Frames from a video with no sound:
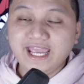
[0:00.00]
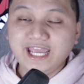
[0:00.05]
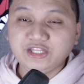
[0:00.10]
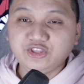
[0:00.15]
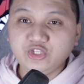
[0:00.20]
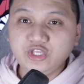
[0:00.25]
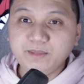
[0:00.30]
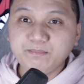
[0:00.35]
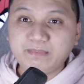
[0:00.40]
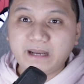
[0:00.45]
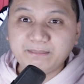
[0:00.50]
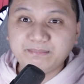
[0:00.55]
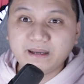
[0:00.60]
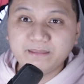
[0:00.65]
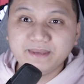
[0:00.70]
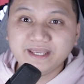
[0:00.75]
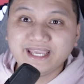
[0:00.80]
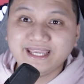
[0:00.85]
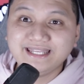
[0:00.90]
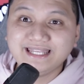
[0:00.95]
Ito yung
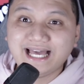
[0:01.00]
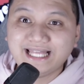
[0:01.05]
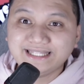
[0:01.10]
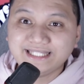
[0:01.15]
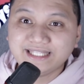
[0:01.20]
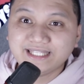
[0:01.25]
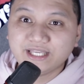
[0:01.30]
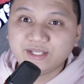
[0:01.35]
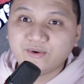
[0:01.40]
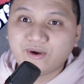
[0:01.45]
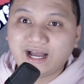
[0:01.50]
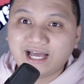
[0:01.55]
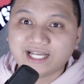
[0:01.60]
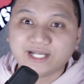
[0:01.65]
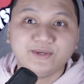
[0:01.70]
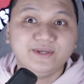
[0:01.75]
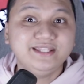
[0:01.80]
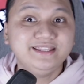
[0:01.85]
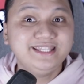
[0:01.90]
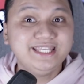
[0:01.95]
papamigay natin ngayong
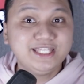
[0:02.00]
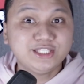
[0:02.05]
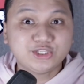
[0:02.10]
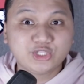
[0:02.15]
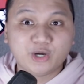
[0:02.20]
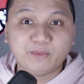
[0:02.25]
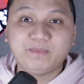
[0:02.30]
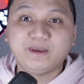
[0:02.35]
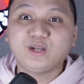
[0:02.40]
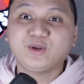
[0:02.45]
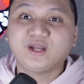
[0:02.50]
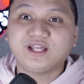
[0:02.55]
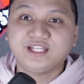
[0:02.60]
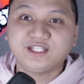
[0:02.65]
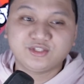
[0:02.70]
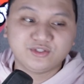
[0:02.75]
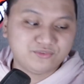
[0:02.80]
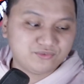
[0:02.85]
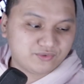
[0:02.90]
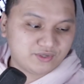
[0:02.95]
araw. Hindi ito, pero
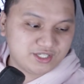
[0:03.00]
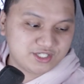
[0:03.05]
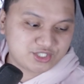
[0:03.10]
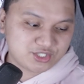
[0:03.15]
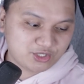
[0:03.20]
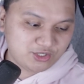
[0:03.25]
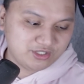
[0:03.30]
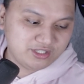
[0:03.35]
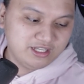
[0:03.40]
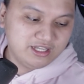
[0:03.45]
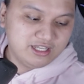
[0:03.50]
ganitong version.